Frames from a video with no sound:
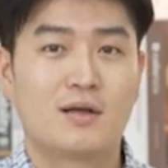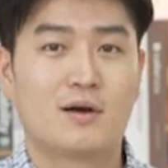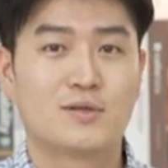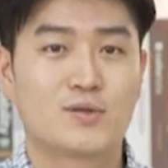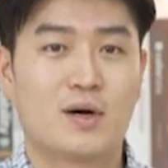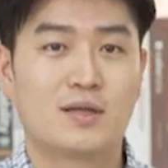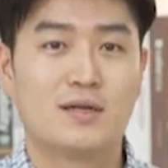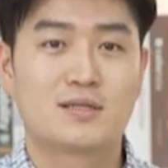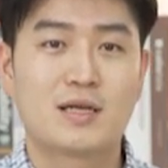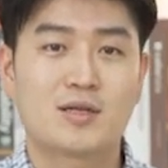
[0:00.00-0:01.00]

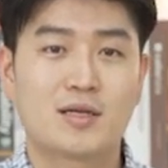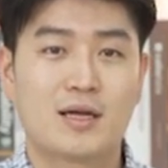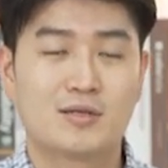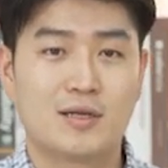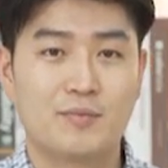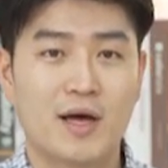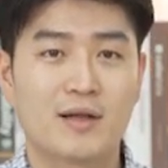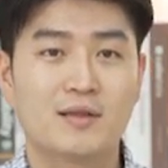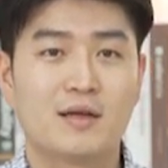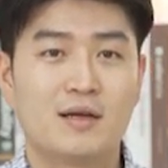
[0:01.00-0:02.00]
연수원을 세팅해
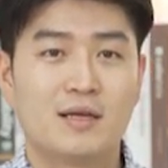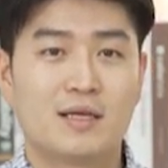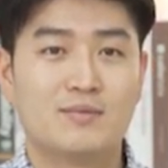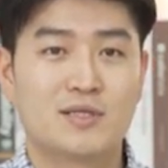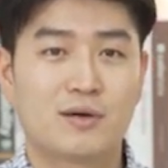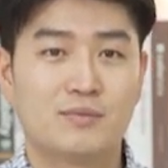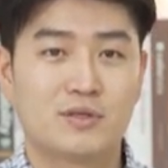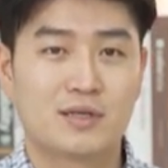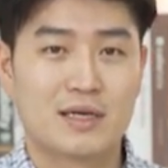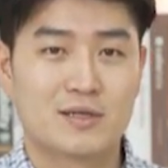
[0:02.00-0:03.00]
드리면
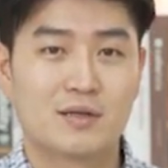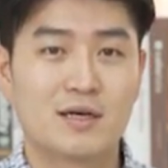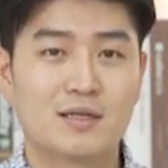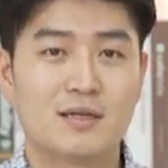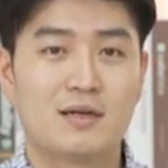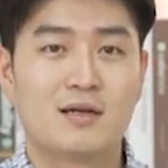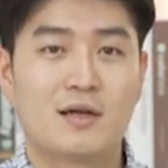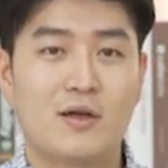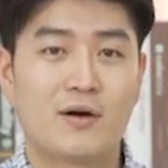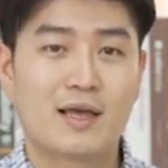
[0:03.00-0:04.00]
임직원분들께서는
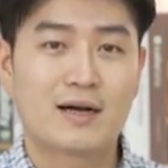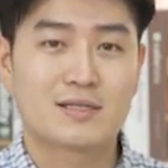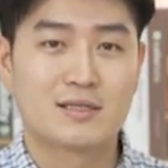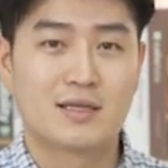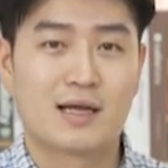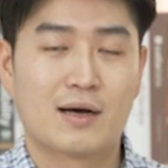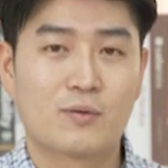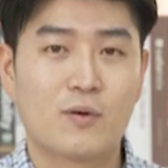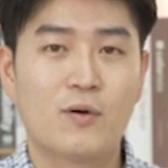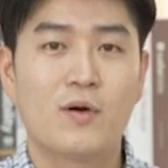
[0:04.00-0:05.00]
역량
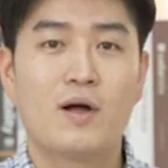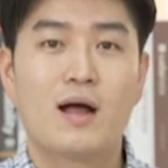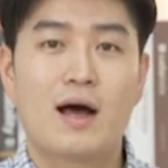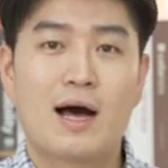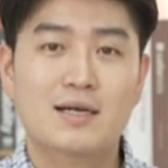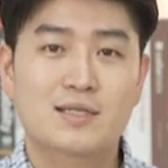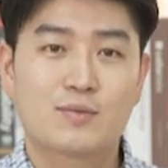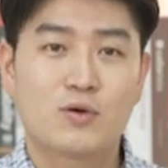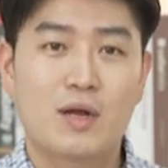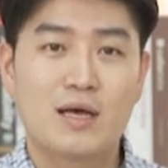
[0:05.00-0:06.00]
진단하고
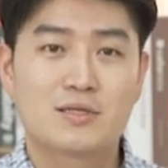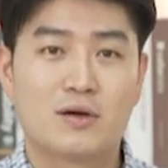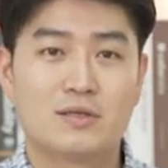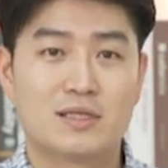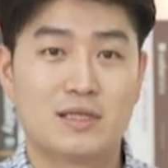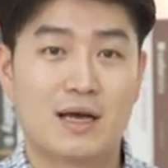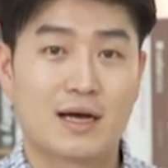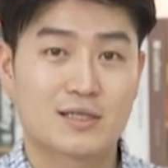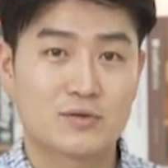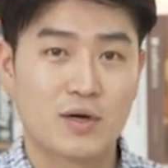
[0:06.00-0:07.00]
학습 큐레이션
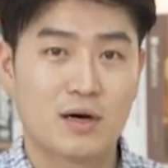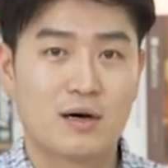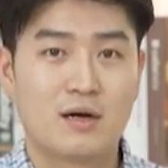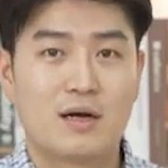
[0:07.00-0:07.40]
진행하시고요.